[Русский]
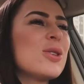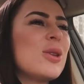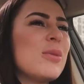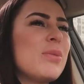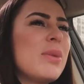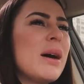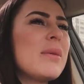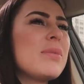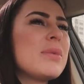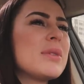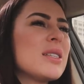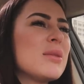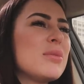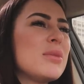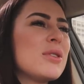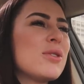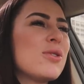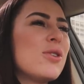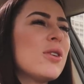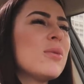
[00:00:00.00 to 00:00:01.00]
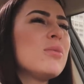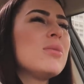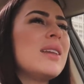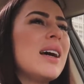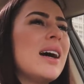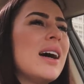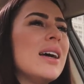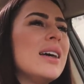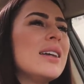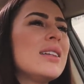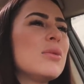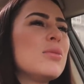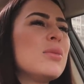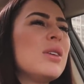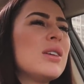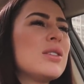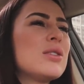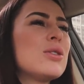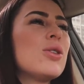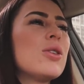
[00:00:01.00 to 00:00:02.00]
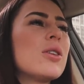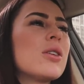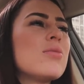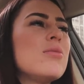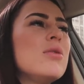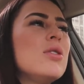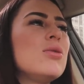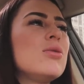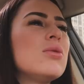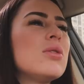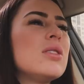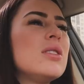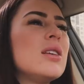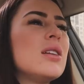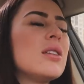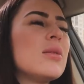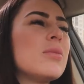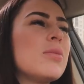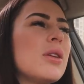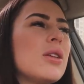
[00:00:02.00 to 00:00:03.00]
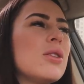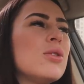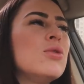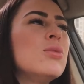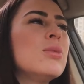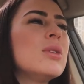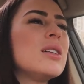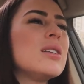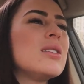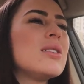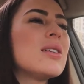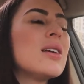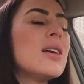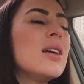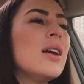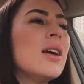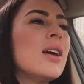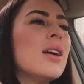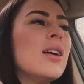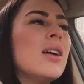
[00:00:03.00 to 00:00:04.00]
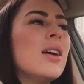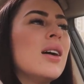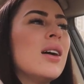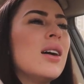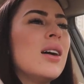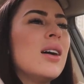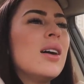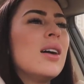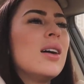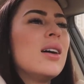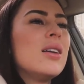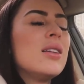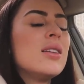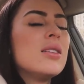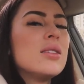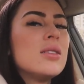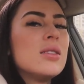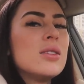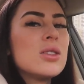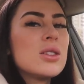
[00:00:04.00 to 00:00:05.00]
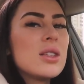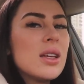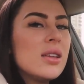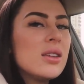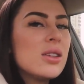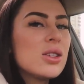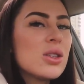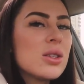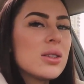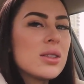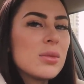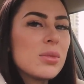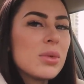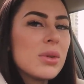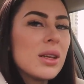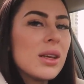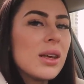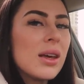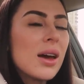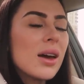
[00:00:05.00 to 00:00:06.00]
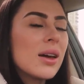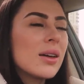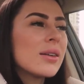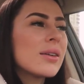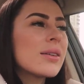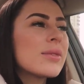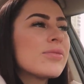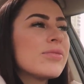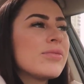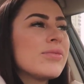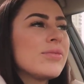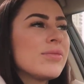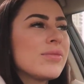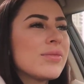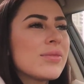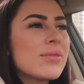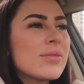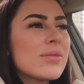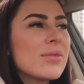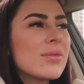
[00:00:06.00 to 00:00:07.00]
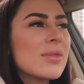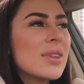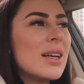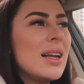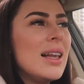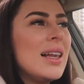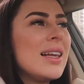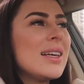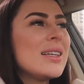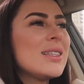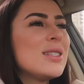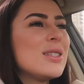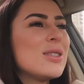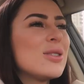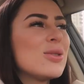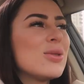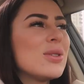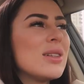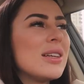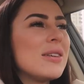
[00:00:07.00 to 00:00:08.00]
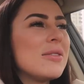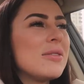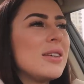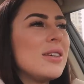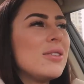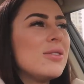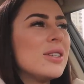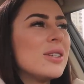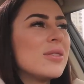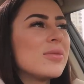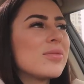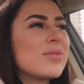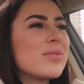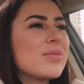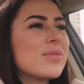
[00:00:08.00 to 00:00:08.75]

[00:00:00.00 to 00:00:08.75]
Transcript: что папа забыл корм, да, это мне 40 минут где-то придумалось. Но знаете, что забыла я? Лестницу для Вивы.